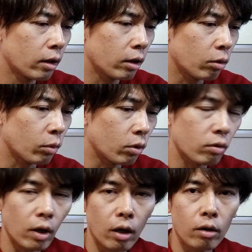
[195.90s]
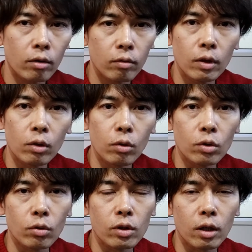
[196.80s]
あと僕は Windows
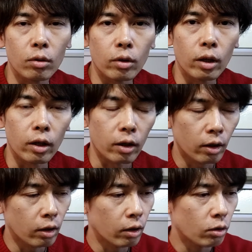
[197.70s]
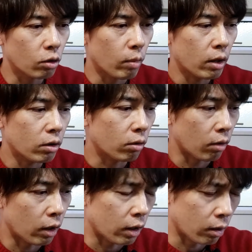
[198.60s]
を使うのでちょっと Mac の
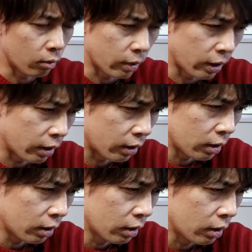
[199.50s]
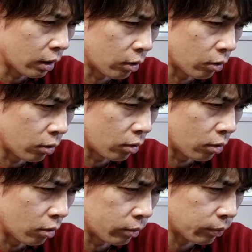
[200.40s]
方の場合あ
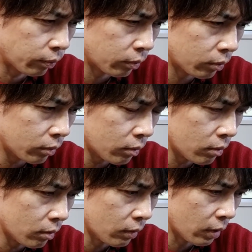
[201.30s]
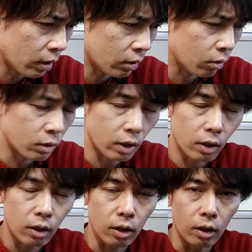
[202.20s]
の操作
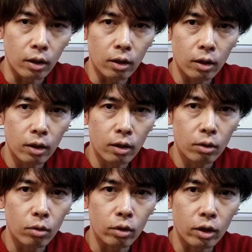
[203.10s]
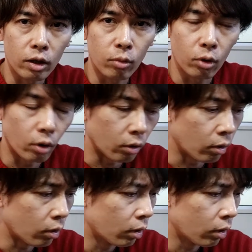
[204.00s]
キー特にキーボードの